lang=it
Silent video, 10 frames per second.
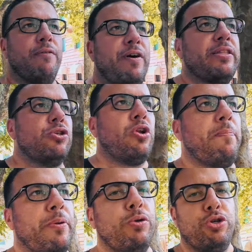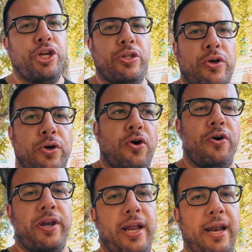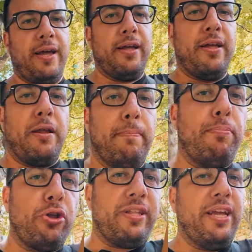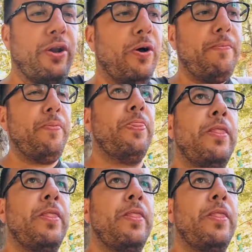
infatti sono appena uscito con il bottino,